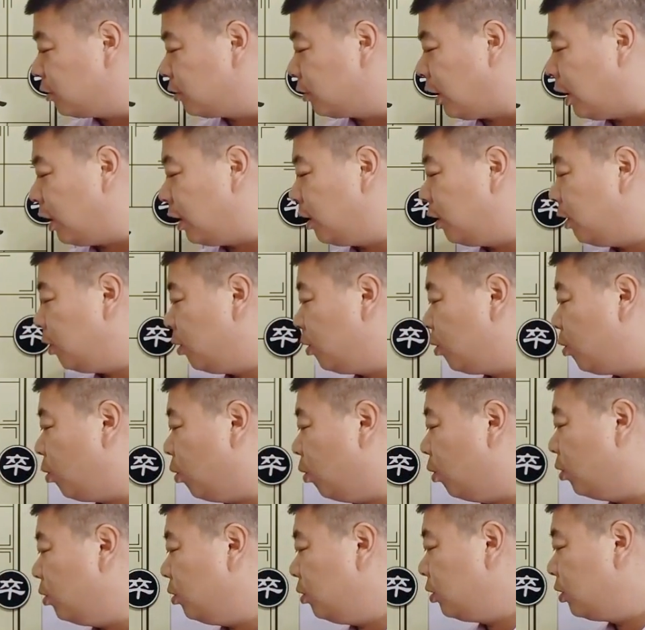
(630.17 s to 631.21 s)
呢，
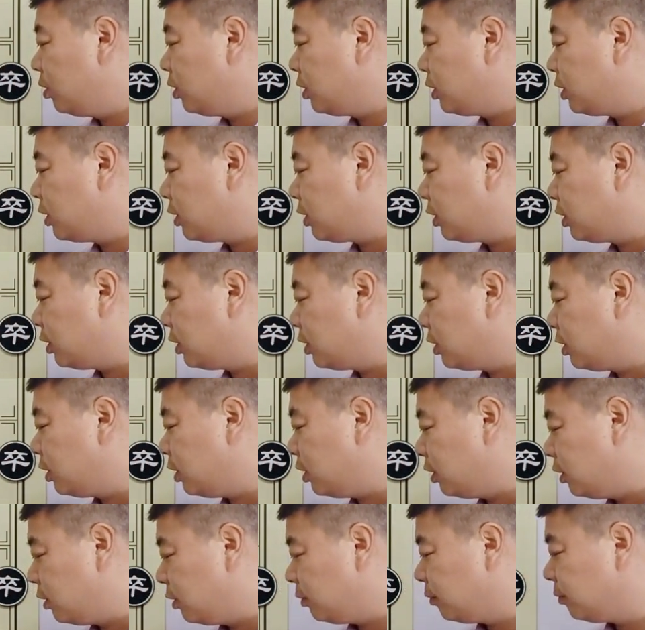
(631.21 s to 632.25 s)
红
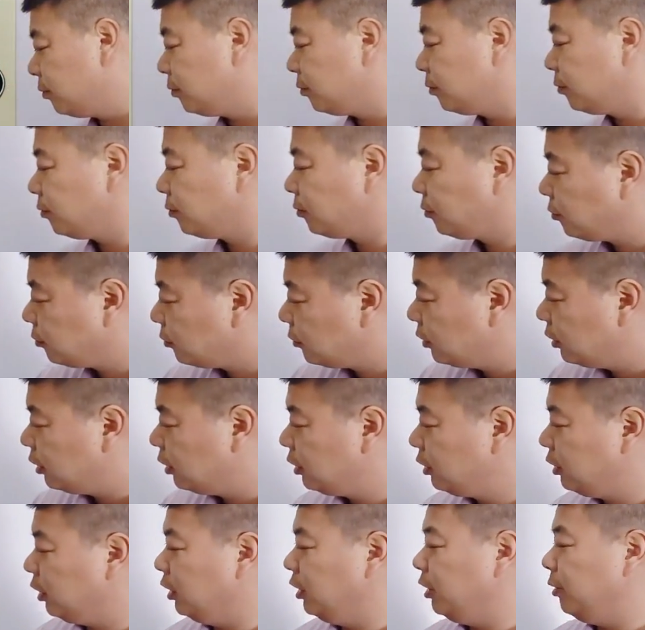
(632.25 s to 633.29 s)
是
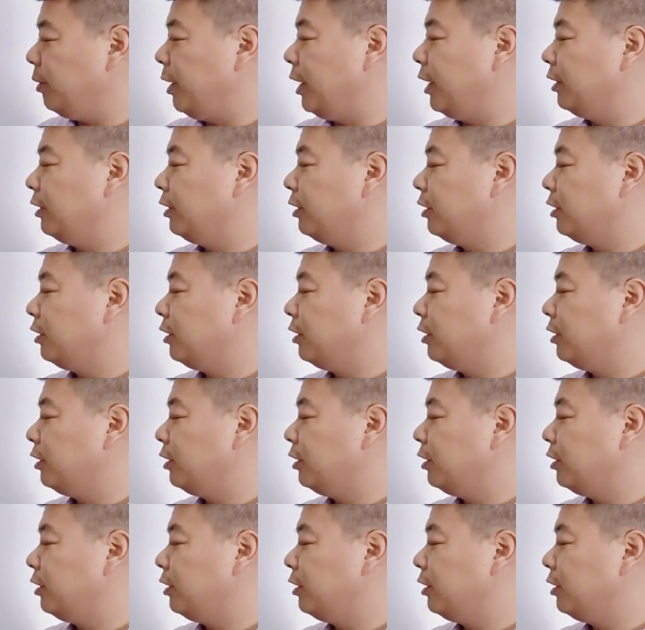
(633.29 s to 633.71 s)
这里面